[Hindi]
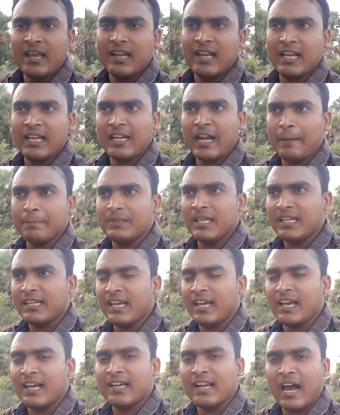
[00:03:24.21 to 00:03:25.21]
लेकिन आप
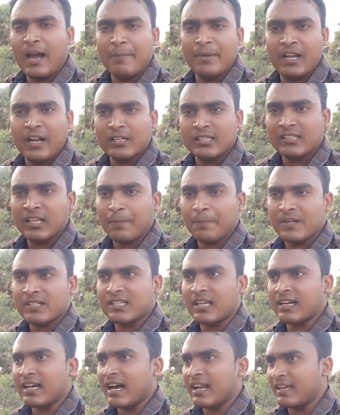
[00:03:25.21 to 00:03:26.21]
देखिए कि ग्रामीण स्तर पर
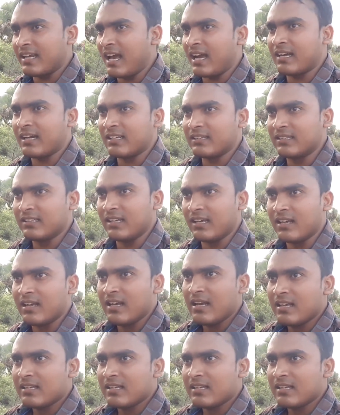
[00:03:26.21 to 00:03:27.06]
सरकार क्या करती है